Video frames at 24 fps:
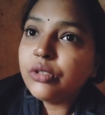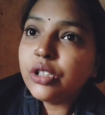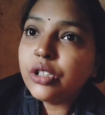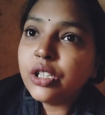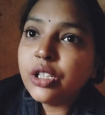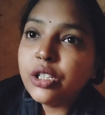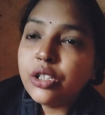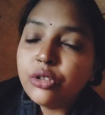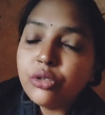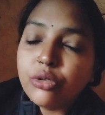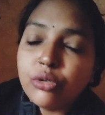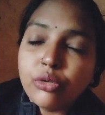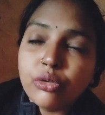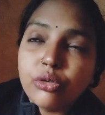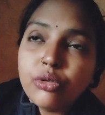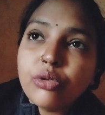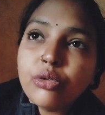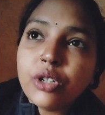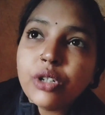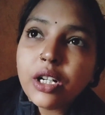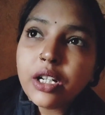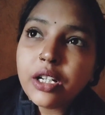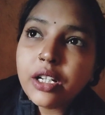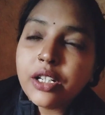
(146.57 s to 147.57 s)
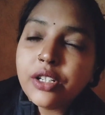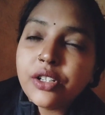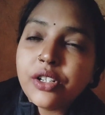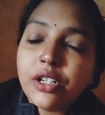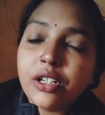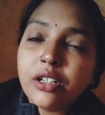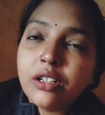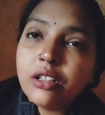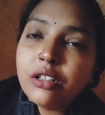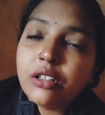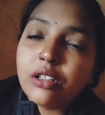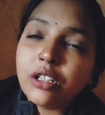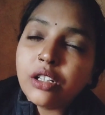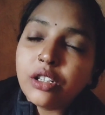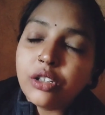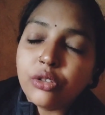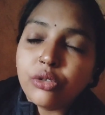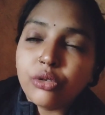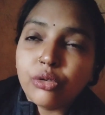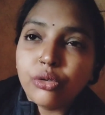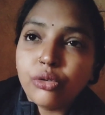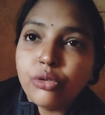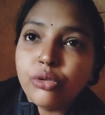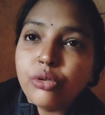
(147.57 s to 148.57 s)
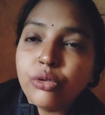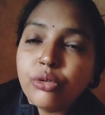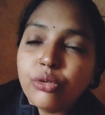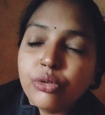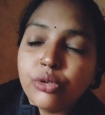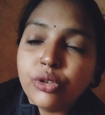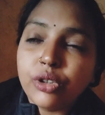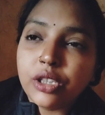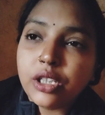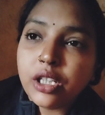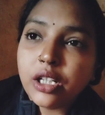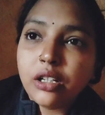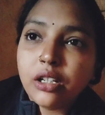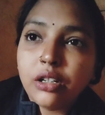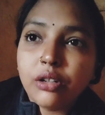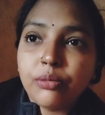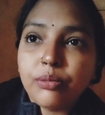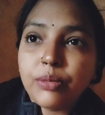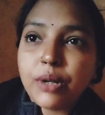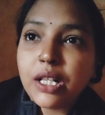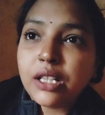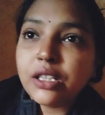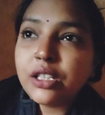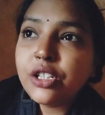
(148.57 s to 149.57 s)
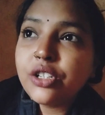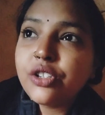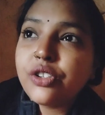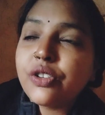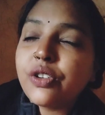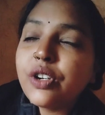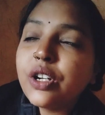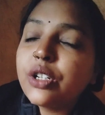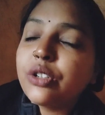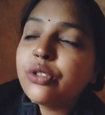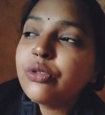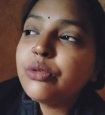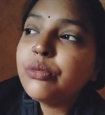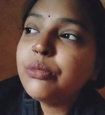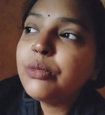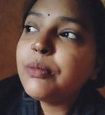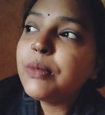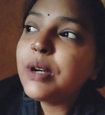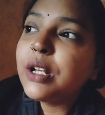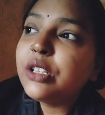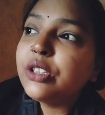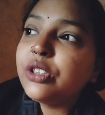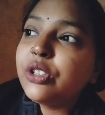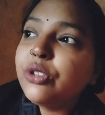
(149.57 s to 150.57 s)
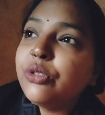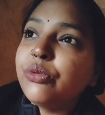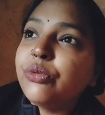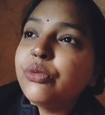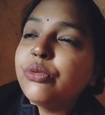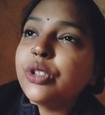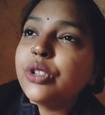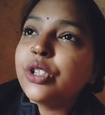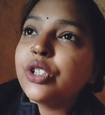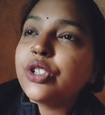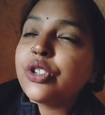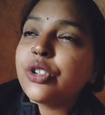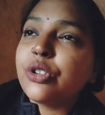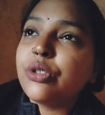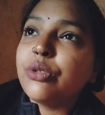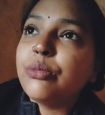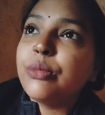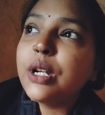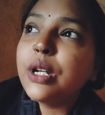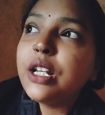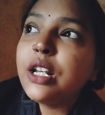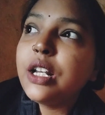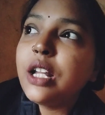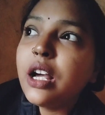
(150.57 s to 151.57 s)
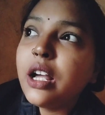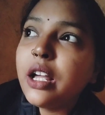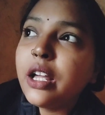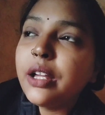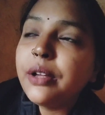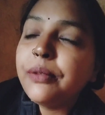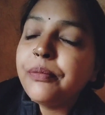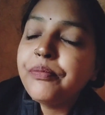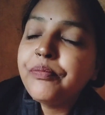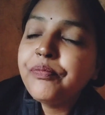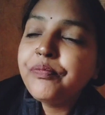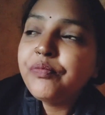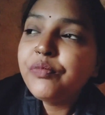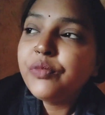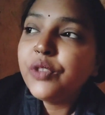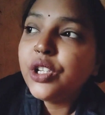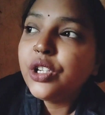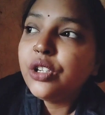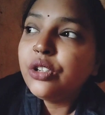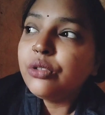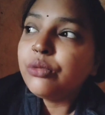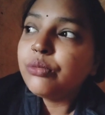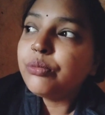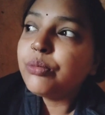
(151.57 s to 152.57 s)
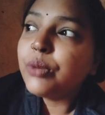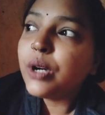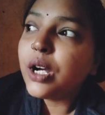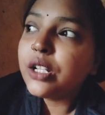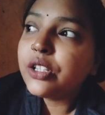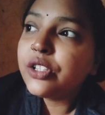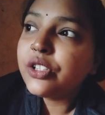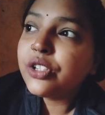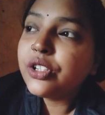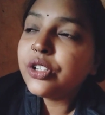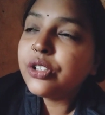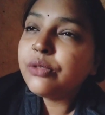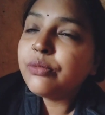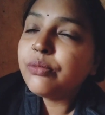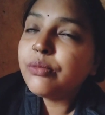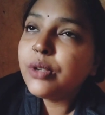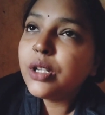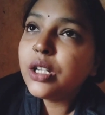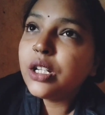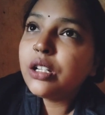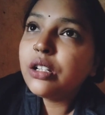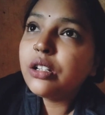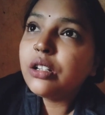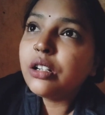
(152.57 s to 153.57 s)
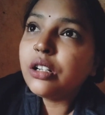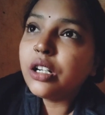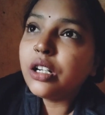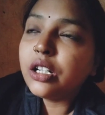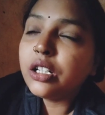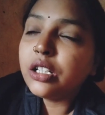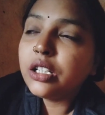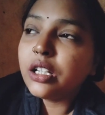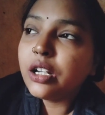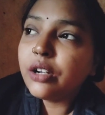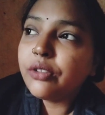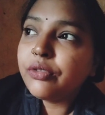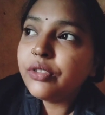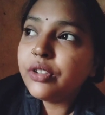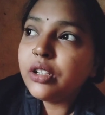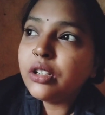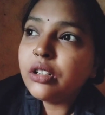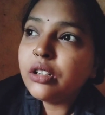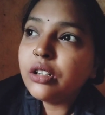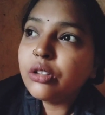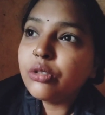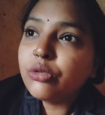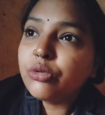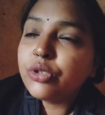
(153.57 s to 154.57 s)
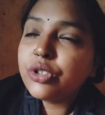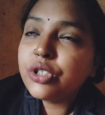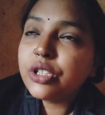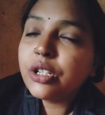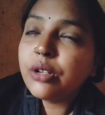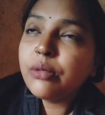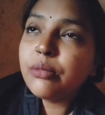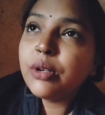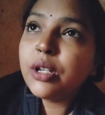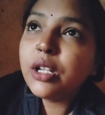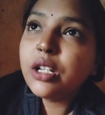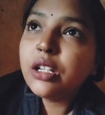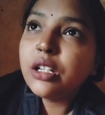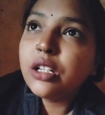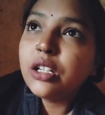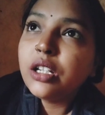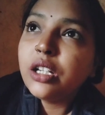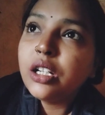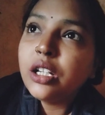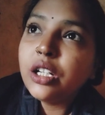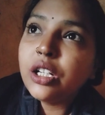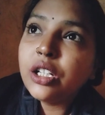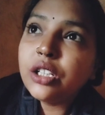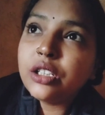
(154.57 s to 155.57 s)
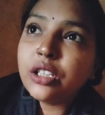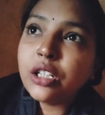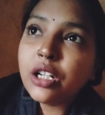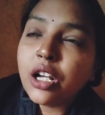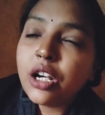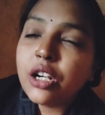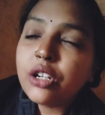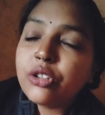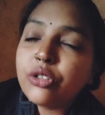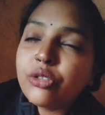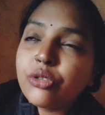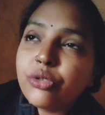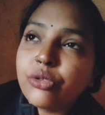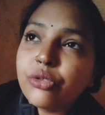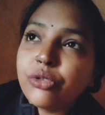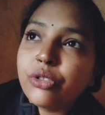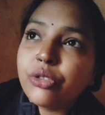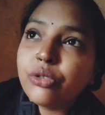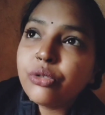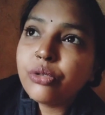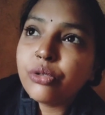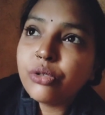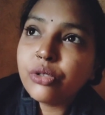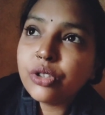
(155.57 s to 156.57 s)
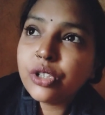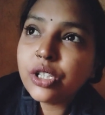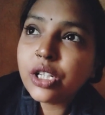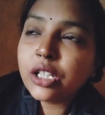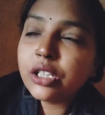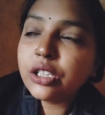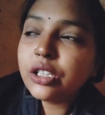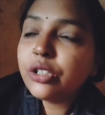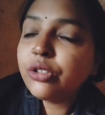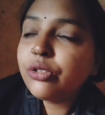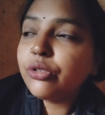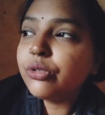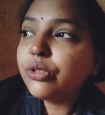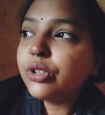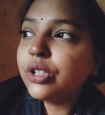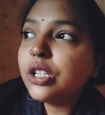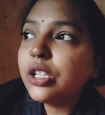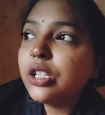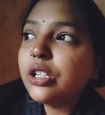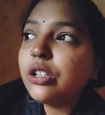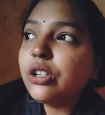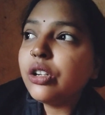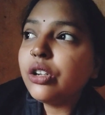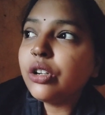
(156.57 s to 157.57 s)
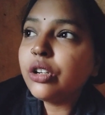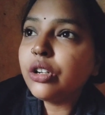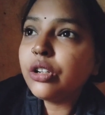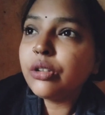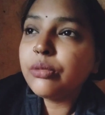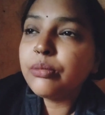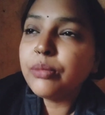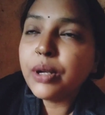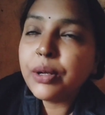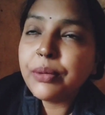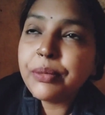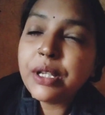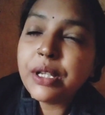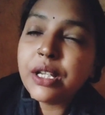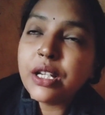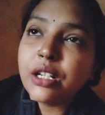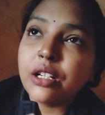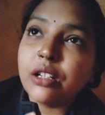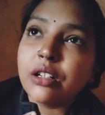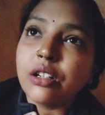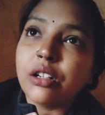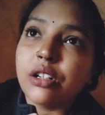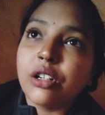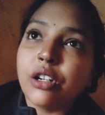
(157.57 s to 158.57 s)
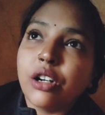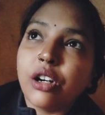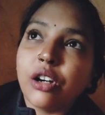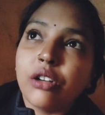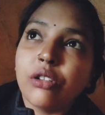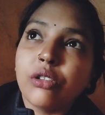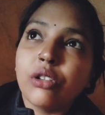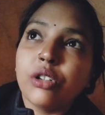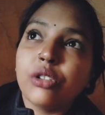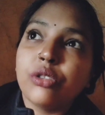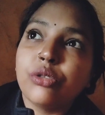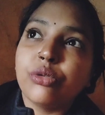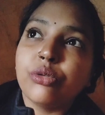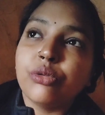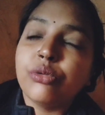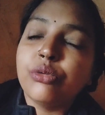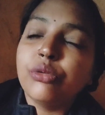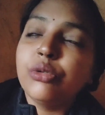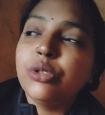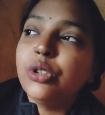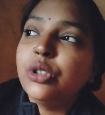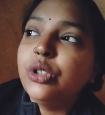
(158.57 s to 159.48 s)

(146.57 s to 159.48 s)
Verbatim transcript: इन दोनों का रीजन इन दोनों खुद थे मालती चौहान को मैं मानती हूँ कि चलो महिला है बातचीत में या फिर गुस्से में इतना आक्रोश हो जाती होगी और मैं भी एक औरत हूँ